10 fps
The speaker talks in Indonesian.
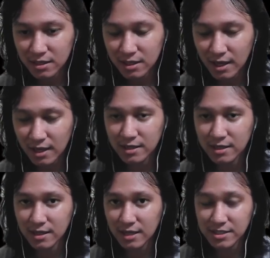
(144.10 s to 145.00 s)
ini ya di
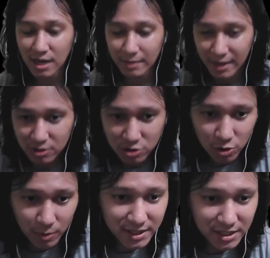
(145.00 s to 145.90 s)
Hashirama ya.
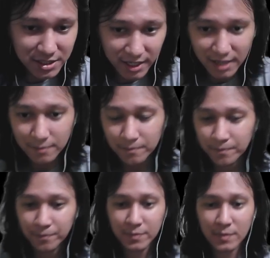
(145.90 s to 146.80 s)
Coba kita cek ya.
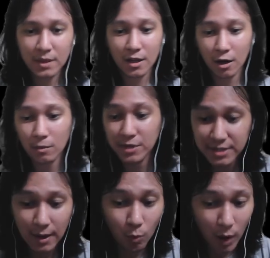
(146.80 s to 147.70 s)
Kalau
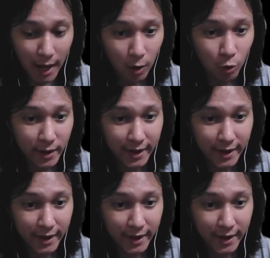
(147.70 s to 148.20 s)
bisa wow ya